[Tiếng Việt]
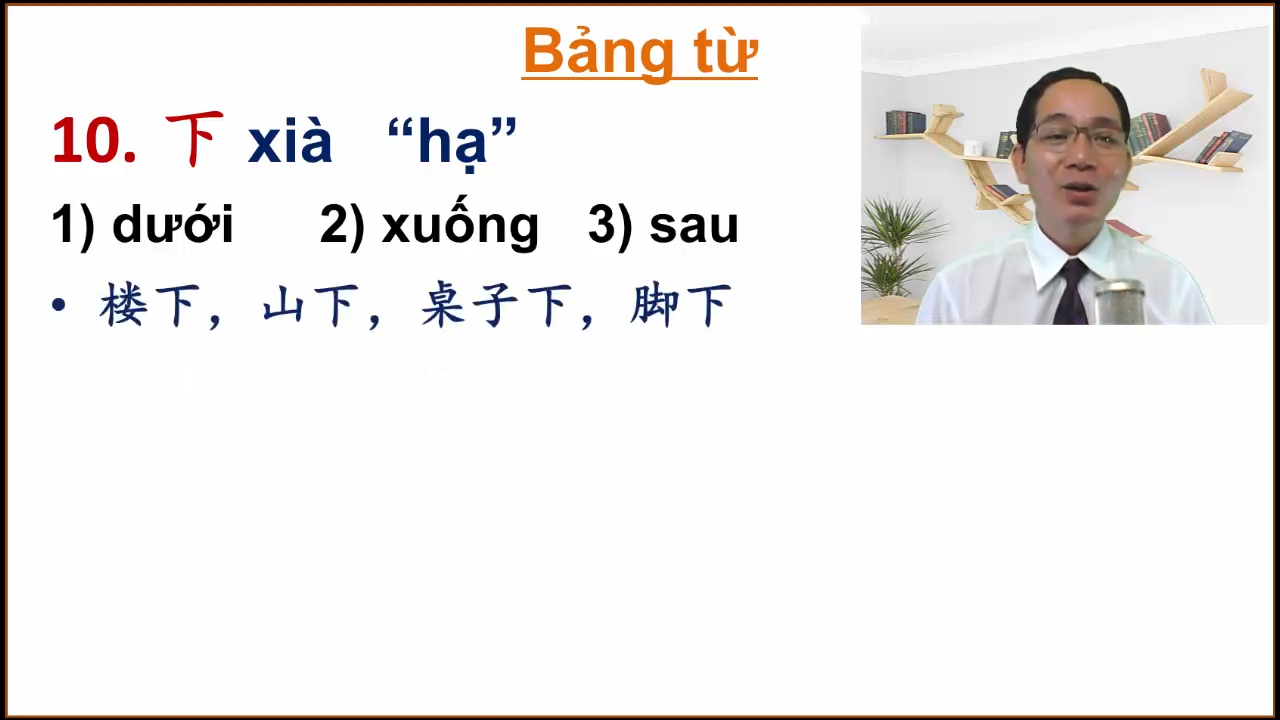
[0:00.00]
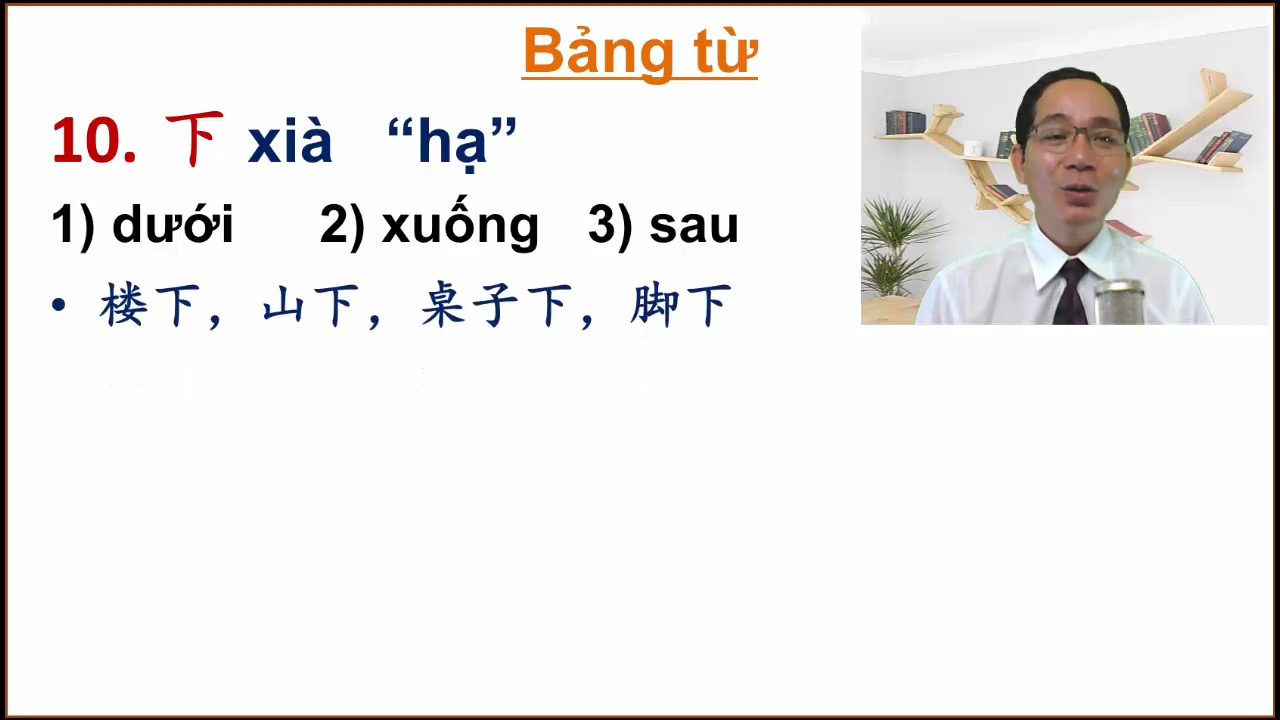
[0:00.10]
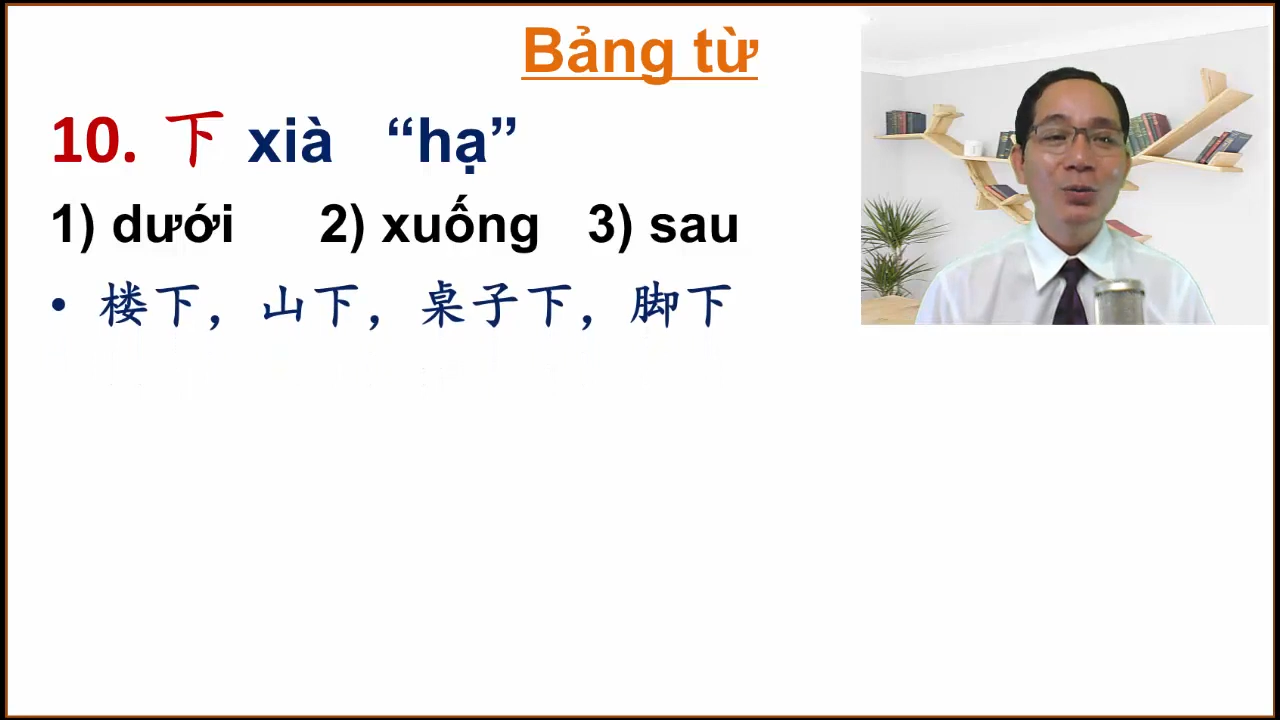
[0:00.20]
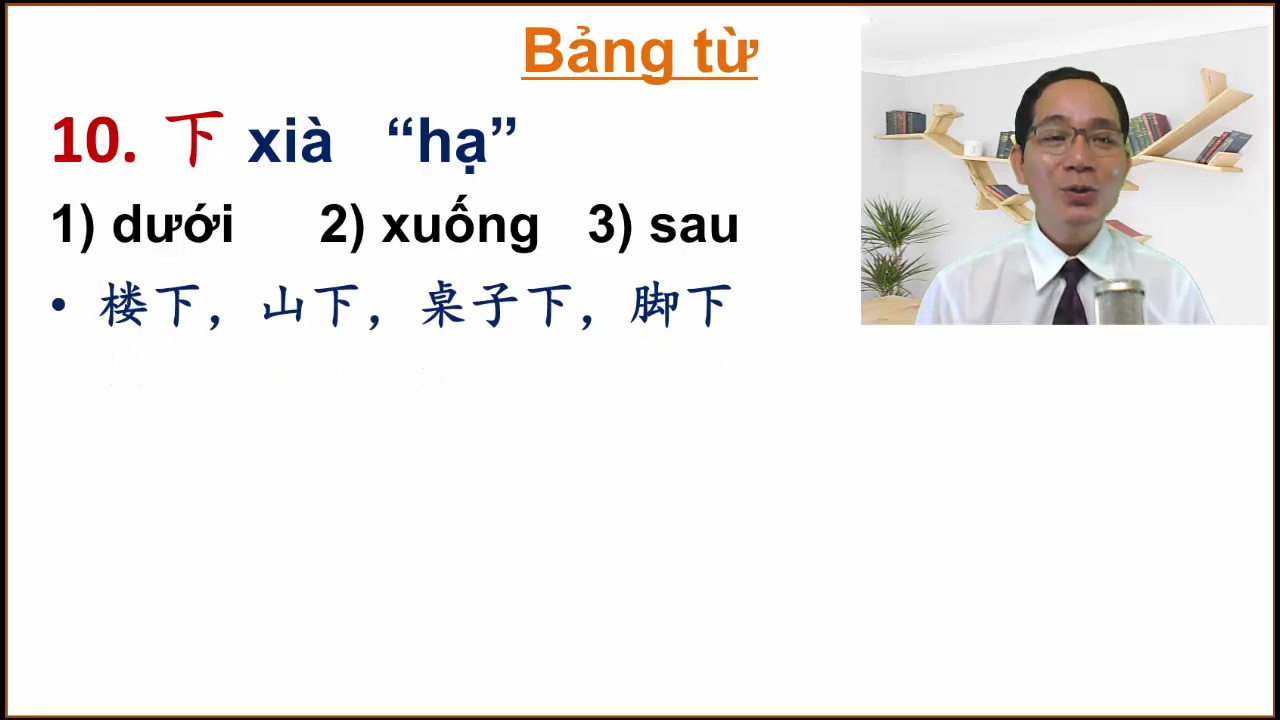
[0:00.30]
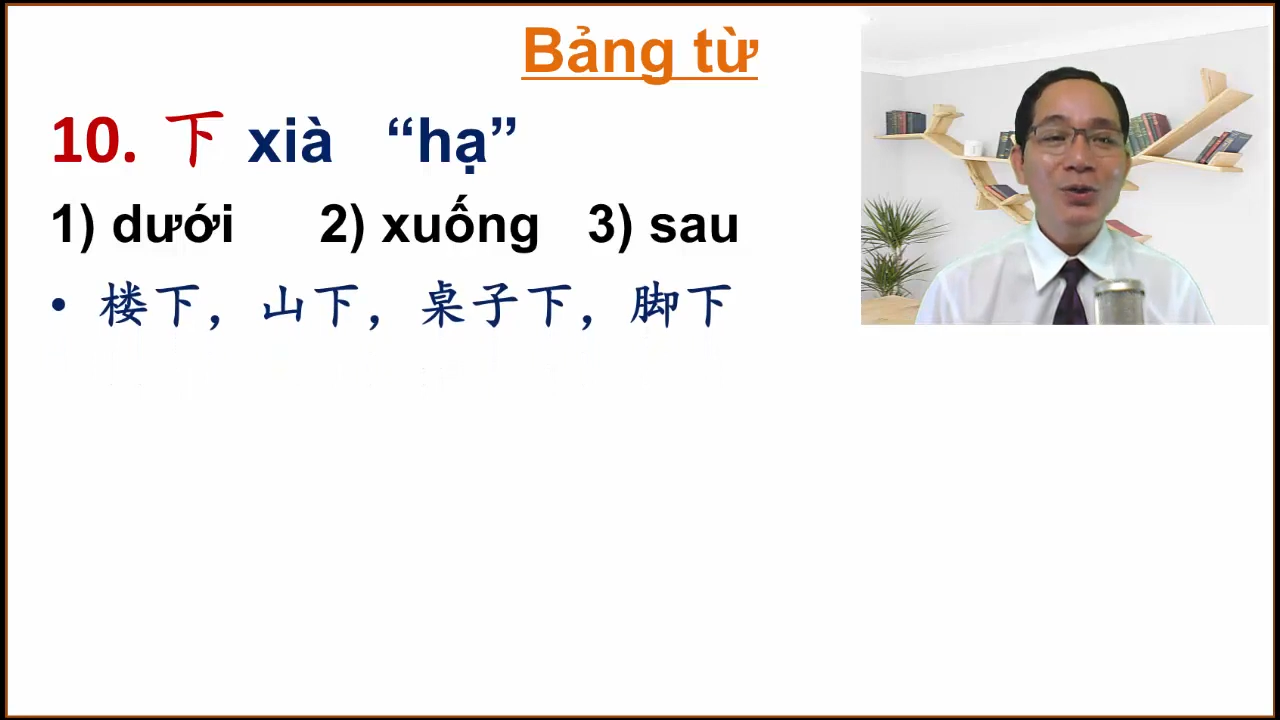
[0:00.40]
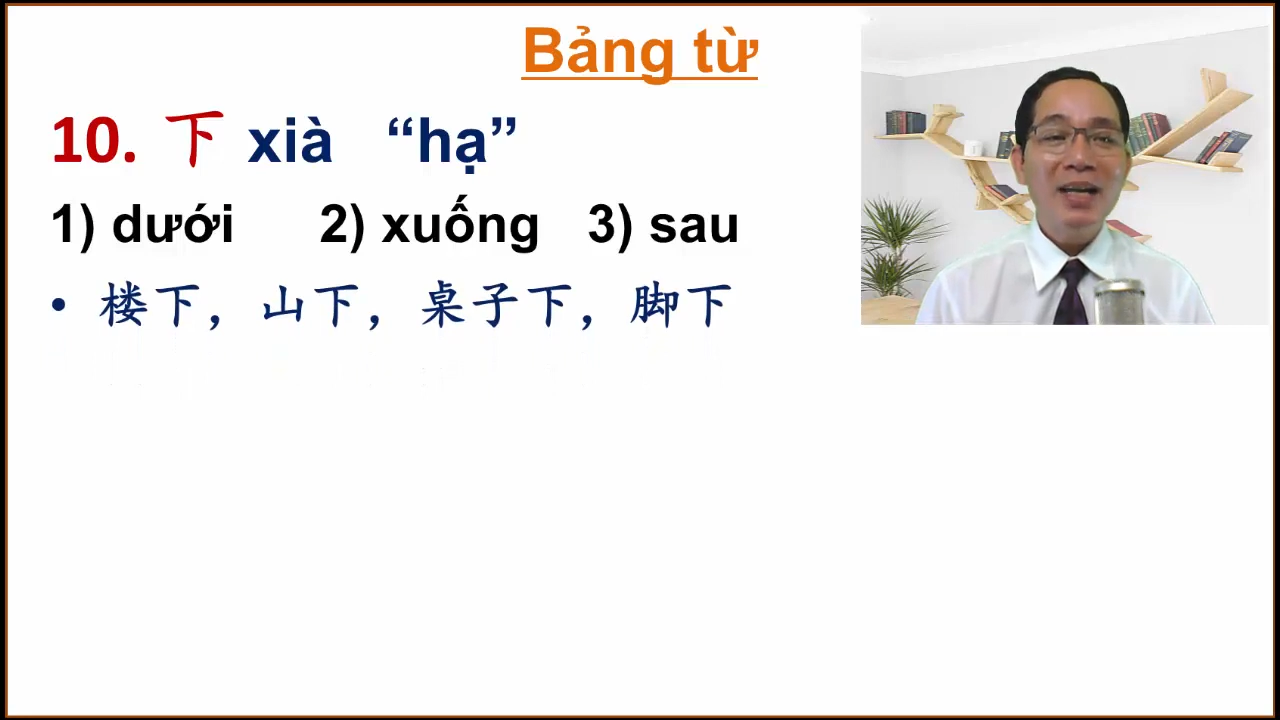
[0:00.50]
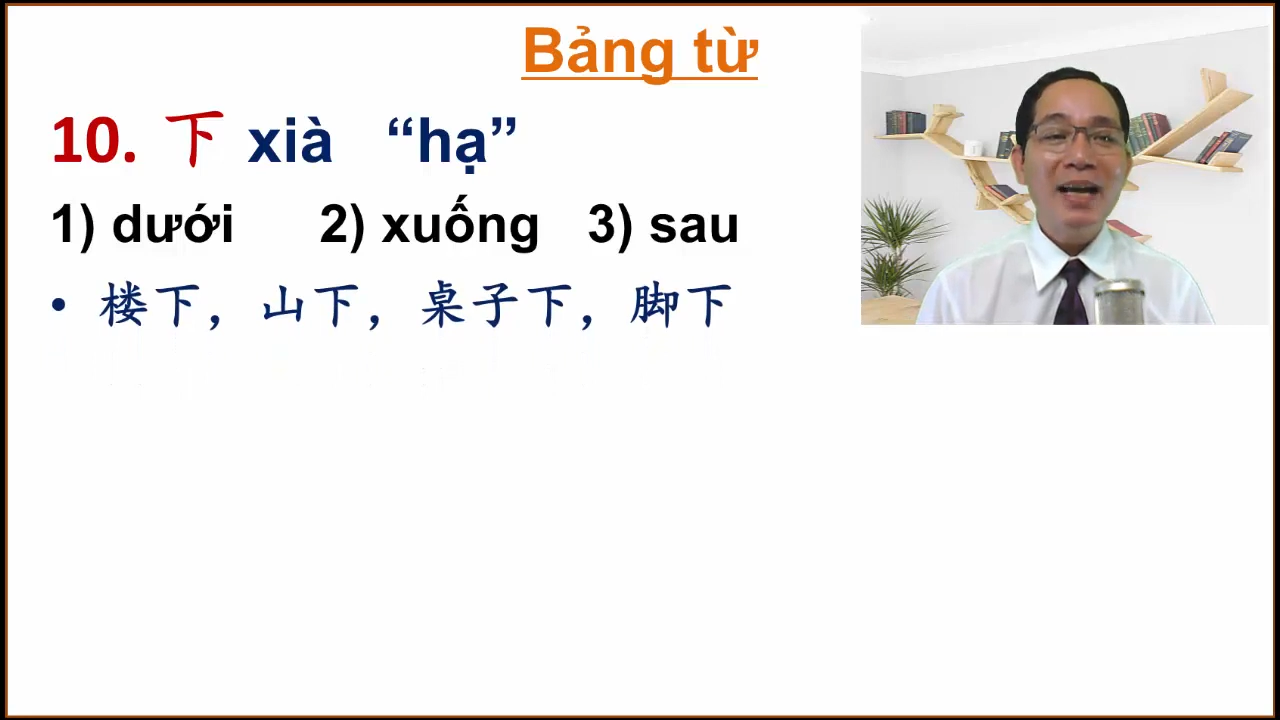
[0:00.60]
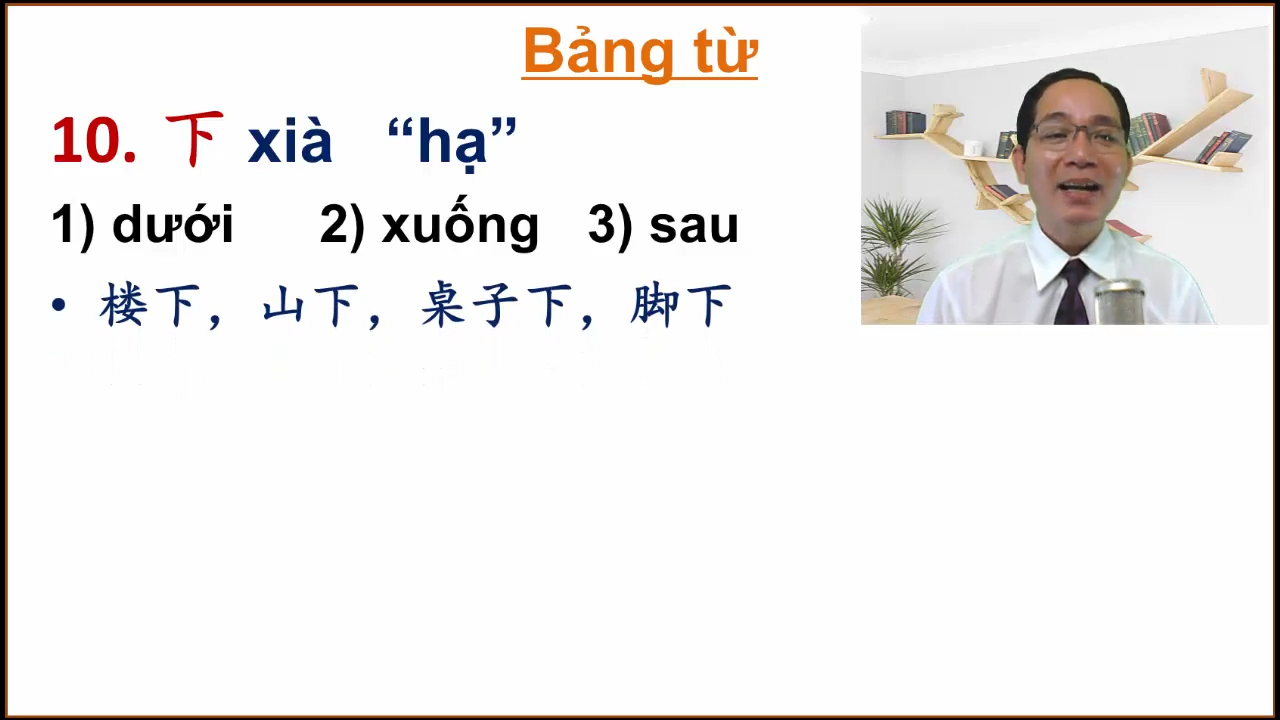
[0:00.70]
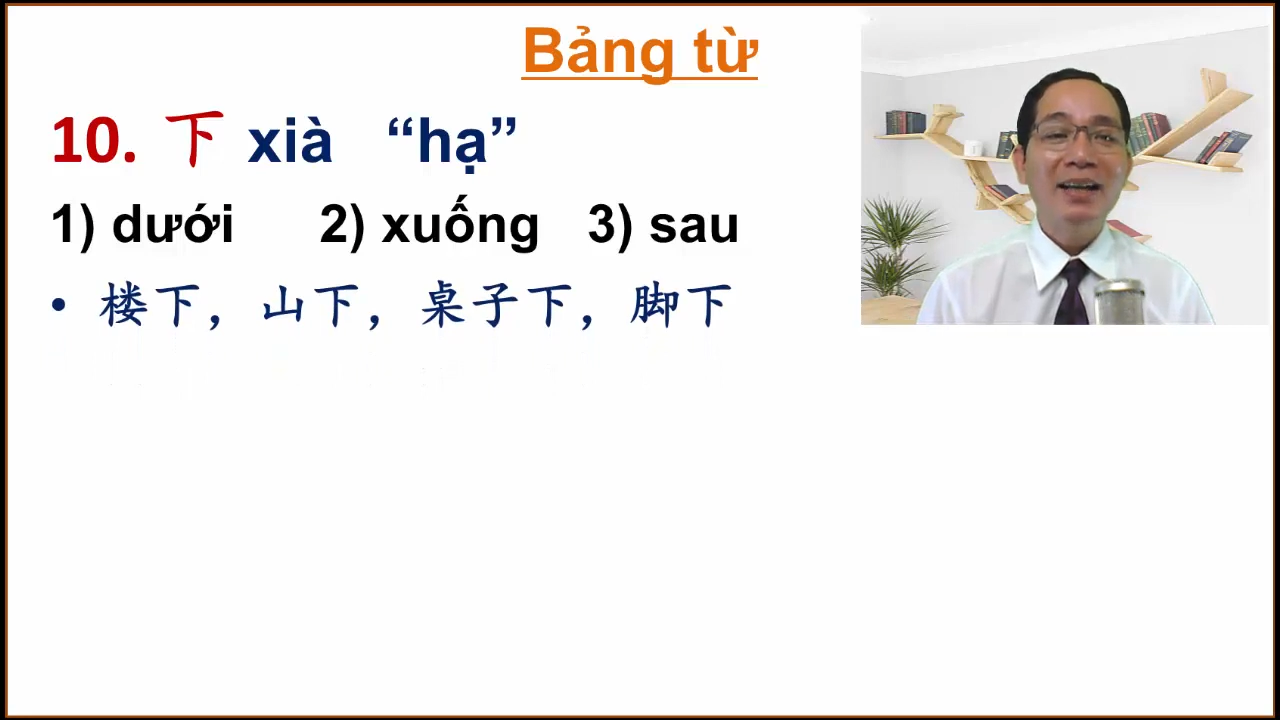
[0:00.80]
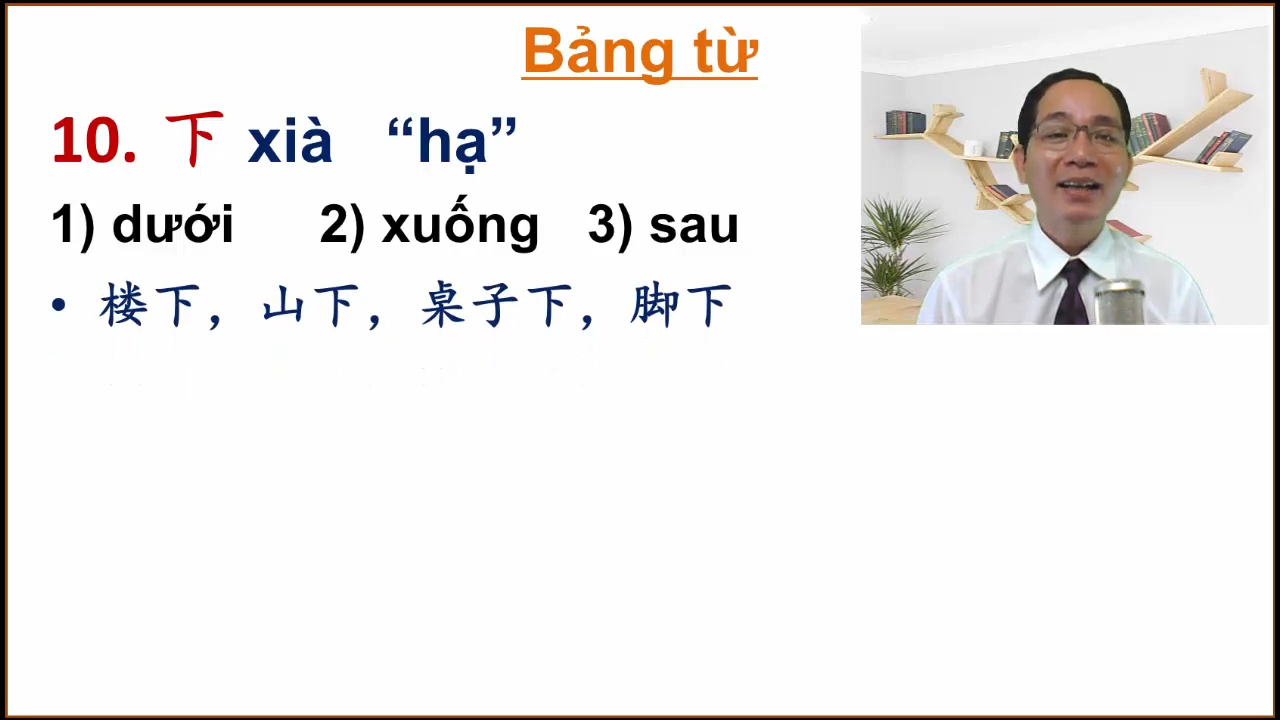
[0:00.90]
lỗ
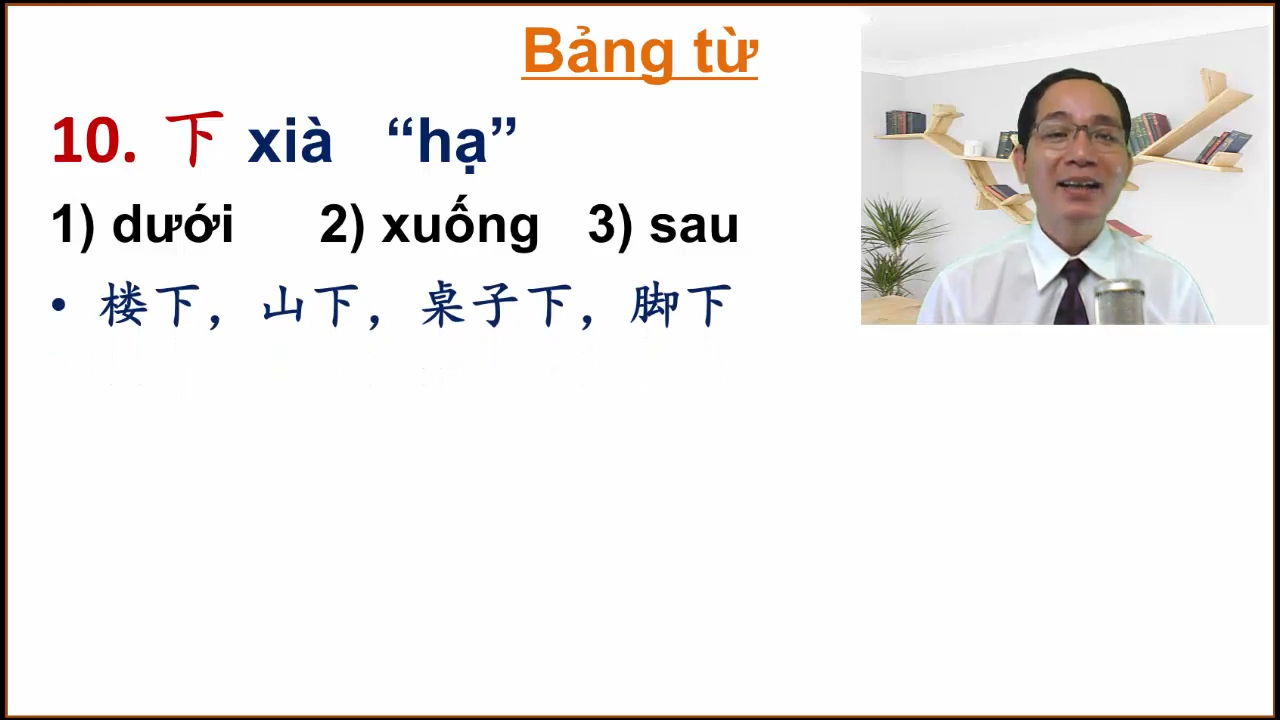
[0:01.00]
xa